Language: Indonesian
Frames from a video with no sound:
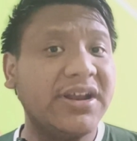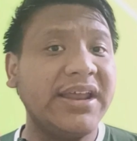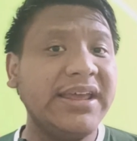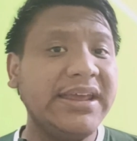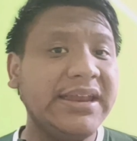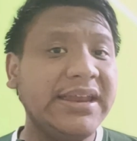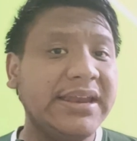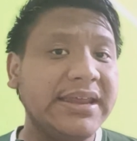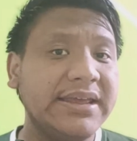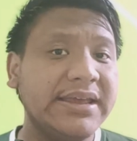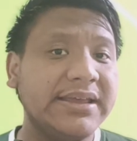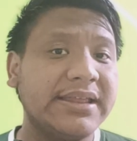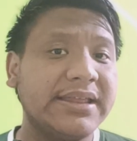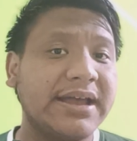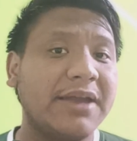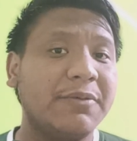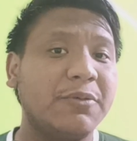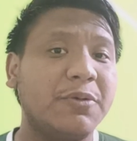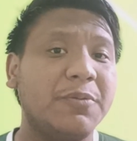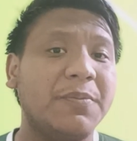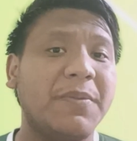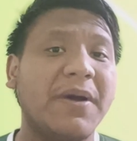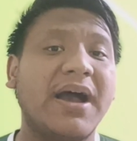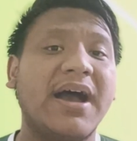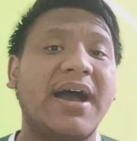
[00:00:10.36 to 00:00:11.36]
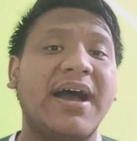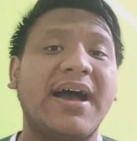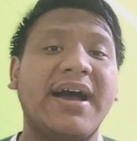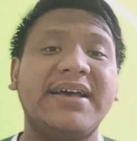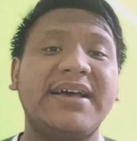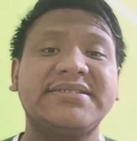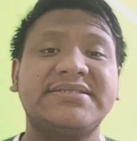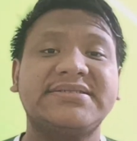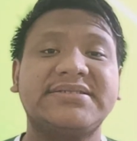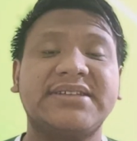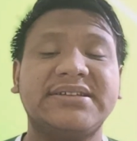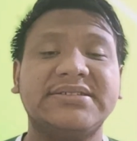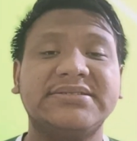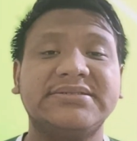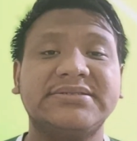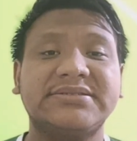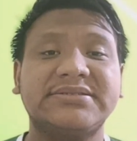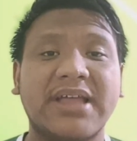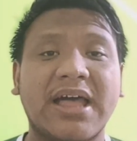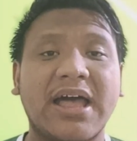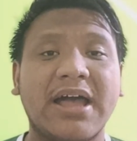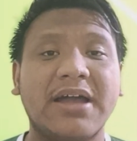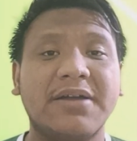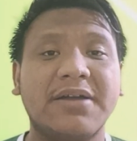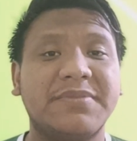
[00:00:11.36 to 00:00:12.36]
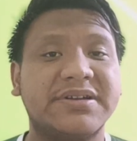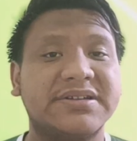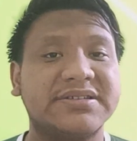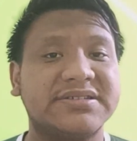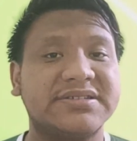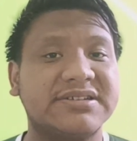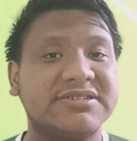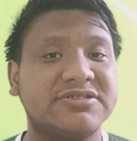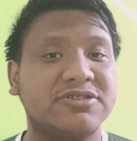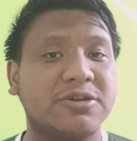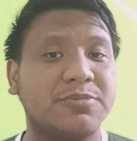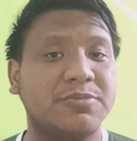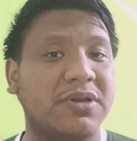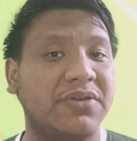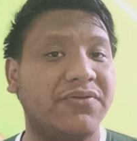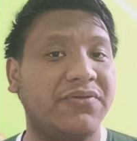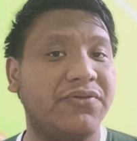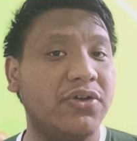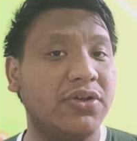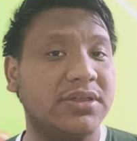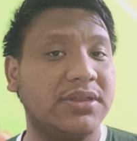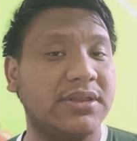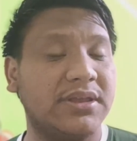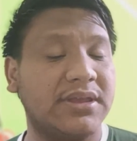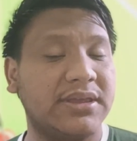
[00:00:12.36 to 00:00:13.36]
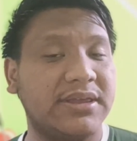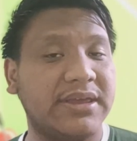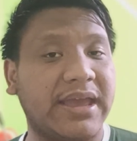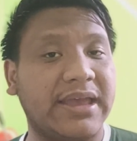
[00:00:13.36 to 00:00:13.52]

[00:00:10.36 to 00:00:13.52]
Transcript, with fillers: video kali ini kita akan membahas tentang merchant Shopee Food,